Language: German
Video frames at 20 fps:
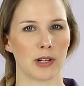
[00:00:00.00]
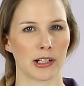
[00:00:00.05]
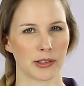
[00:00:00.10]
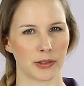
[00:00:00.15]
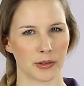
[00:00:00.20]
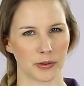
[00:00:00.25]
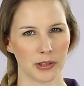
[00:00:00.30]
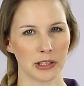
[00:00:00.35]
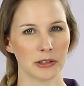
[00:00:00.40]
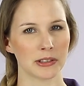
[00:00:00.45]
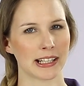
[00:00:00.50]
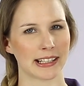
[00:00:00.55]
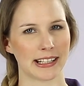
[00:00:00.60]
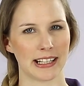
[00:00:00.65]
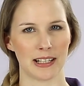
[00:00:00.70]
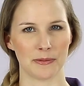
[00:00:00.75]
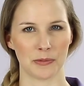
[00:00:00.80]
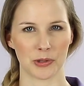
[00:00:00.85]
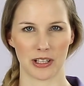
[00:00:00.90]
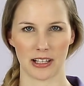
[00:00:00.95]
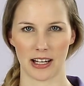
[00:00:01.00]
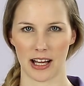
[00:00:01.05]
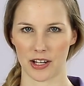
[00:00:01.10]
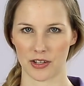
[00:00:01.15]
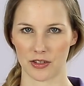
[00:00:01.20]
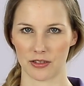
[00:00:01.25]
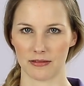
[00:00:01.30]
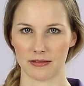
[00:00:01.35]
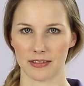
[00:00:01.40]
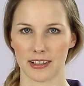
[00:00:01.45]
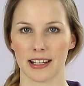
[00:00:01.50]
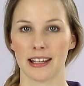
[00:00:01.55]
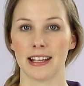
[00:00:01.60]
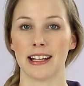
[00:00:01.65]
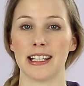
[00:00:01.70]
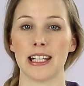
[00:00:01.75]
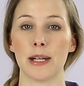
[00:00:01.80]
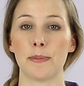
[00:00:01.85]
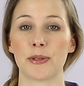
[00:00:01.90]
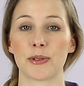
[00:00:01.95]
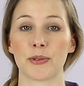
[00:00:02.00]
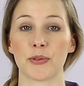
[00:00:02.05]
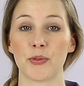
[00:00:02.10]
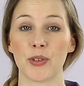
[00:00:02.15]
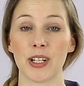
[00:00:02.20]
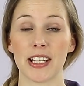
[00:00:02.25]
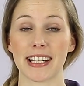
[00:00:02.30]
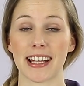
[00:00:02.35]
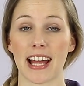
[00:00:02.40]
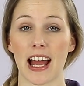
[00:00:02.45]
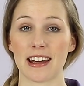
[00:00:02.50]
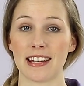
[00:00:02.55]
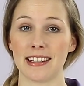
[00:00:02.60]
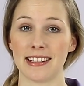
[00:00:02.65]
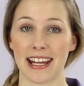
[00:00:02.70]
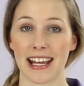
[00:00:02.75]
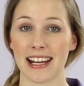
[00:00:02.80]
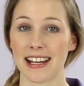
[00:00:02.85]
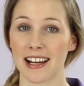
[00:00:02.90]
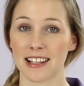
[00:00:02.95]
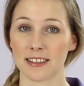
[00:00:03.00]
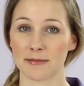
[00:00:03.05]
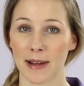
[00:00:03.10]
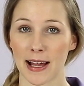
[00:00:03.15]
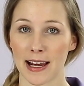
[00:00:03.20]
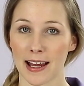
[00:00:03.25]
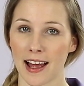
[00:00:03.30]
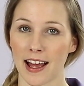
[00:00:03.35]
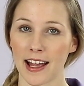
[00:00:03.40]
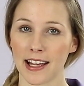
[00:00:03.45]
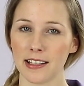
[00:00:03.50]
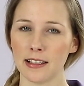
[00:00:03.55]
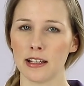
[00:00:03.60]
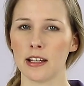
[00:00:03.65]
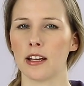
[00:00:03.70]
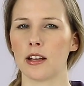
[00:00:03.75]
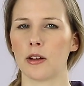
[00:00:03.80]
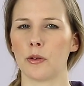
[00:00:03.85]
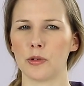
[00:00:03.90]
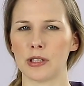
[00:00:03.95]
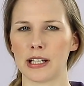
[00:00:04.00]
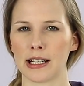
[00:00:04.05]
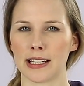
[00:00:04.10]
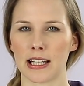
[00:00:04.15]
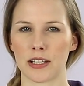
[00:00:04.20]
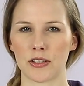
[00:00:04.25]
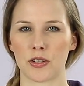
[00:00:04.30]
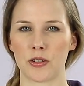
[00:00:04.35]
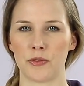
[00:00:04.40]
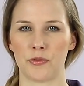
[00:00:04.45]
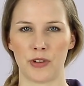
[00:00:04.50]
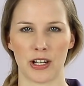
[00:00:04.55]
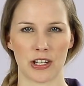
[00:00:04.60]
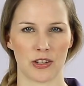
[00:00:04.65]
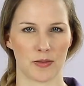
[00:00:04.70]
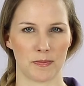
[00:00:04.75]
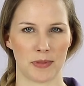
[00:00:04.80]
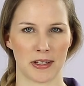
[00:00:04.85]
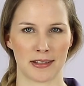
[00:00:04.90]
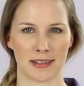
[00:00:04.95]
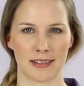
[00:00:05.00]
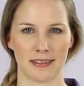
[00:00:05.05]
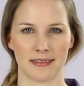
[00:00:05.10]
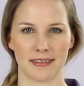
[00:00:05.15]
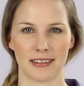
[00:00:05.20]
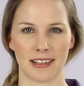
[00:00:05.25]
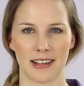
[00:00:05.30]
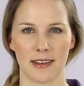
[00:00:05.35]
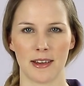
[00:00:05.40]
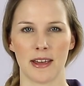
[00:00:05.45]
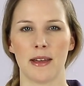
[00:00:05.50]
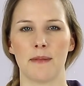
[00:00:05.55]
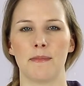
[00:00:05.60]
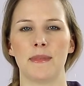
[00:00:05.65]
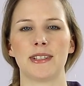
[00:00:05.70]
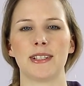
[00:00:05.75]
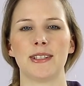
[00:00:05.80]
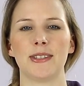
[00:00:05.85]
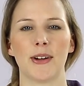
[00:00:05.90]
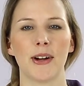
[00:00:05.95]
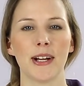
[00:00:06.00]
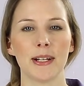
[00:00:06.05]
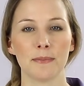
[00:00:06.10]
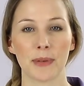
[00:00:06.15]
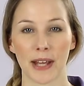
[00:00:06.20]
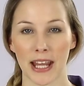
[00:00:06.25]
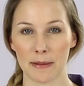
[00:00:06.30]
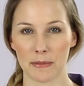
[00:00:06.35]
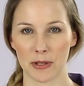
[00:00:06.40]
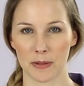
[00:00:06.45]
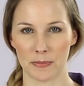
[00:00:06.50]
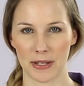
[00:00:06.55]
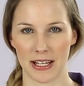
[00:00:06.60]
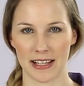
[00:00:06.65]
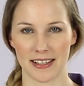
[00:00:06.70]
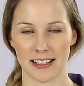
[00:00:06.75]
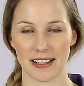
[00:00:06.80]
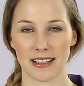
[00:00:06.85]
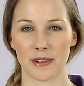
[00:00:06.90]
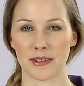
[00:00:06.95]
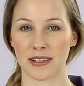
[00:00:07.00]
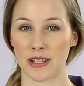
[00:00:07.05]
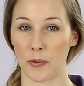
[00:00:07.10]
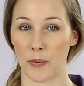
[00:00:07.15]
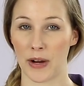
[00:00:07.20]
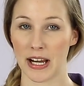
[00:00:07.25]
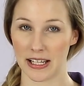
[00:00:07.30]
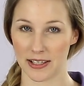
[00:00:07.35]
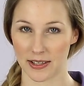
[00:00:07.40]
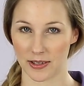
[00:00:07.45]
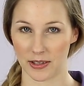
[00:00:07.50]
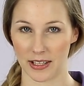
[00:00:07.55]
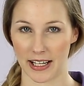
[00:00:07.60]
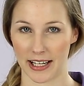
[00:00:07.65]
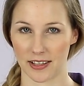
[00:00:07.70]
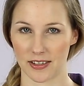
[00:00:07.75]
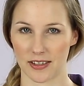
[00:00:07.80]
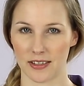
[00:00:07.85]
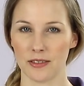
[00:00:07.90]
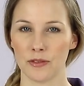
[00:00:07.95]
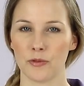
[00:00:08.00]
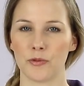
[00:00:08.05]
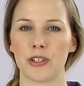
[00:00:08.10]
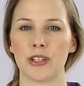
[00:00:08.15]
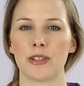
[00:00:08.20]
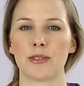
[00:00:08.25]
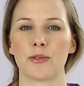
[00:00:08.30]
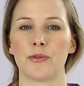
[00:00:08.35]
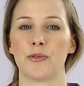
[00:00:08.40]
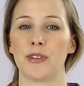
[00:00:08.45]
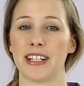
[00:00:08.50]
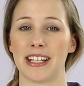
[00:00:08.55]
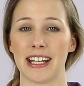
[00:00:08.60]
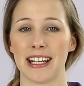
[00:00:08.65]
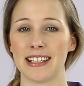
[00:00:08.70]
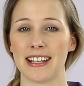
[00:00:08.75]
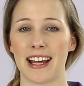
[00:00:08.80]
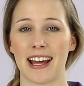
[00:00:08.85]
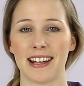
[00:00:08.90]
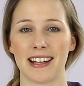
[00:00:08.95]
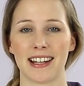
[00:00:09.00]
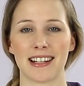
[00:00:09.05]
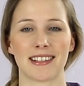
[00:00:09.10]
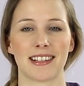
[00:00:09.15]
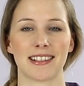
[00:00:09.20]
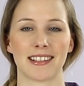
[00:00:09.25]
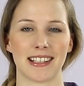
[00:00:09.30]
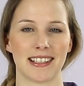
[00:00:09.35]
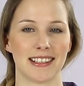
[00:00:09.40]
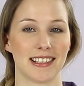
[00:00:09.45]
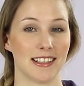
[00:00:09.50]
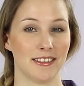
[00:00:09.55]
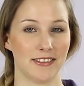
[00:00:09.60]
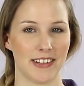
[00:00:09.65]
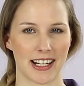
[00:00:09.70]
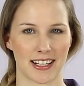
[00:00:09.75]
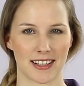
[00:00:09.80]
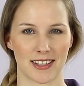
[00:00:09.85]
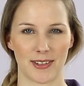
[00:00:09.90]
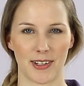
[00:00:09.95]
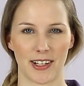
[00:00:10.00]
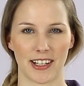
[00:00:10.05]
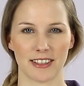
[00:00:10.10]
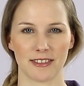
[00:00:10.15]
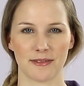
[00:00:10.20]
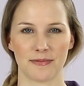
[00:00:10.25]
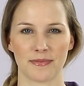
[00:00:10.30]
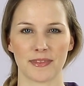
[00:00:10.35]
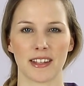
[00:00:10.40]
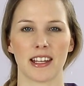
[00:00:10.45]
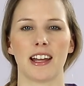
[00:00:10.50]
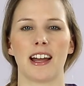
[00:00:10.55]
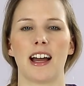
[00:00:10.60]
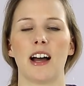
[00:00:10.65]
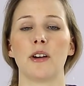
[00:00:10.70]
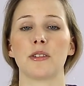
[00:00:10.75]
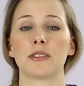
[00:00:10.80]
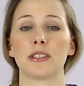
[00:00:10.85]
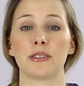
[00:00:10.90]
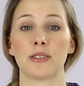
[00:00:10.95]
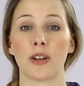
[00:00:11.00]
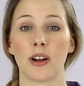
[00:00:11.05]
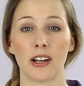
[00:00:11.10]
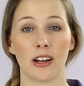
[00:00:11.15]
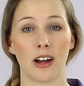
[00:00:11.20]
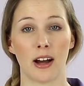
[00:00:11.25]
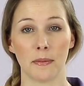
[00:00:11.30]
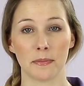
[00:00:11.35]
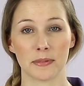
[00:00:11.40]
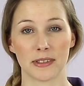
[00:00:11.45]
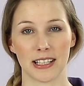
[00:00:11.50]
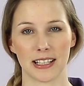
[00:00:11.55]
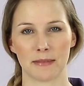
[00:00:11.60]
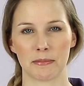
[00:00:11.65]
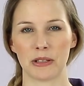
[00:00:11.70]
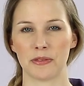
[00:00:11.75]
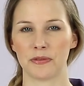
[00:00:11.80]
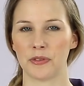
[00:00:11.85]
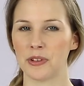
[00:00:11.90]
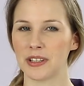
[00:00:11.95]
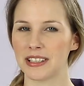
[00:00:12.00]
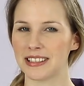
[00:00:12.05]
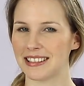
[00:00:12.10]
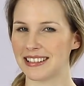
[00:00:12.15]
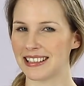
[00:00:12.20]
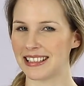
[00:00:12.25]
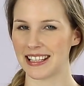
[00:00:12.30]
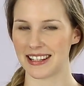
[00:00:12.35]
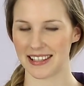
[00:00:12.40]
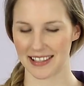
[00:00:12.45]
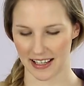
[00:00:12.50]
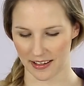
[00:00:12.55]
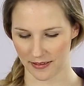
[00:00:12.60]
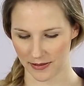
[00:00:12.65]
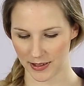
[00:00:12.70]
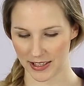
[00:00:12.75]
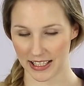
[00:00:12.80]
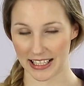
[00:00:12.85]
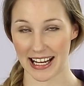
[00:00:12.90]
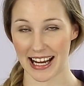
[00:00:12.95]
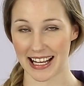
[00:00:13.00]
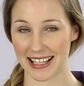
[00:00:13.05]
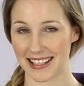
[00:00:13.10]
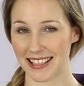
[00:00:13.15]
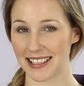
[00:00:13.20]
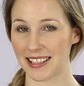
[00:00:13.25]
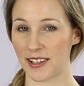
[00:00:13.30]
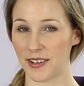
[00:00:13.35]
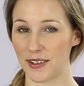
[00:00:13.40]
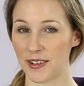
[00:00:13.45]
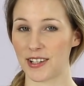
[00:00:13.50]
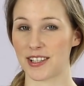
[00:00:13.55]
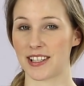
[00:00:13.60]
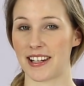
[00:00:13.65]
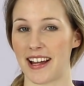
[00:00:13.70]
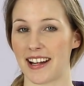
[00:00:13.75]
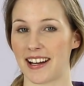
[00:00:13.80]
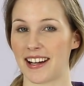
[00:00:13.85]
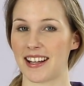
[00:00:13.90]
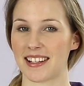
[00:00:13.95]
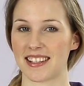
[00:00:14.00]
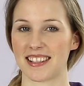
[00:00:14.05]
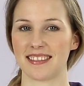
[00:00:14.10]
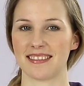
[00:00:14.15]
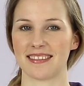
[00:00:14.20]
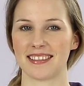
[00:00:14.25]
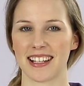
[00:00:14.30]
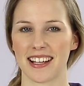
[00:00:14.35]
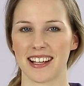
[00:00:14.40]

du Acryl- oder Gelmodellagen? Liebst du filigrane Nail Art Malereien oder klassische French Spitzen? Mit den neuen Premium-Pinseln aus der Wellness Collection findest du für jeden Anlass das richtige Werkzeug. Auch die tolle Optik mit funkelnden Glitzer wird dein Herz sicher höher schlagen lassen.